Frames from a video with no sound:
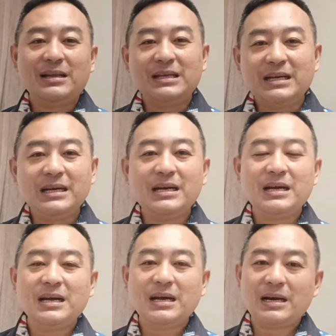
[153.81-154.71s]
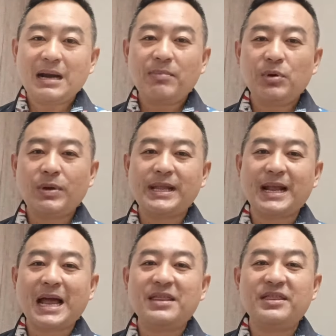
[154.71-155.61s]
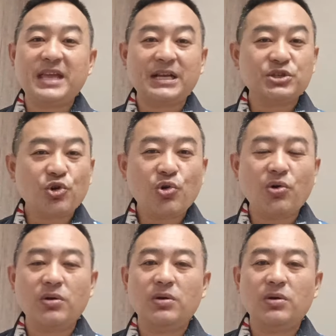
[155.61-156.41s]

หรือร่ำรวยจากการเสี่ยงโชค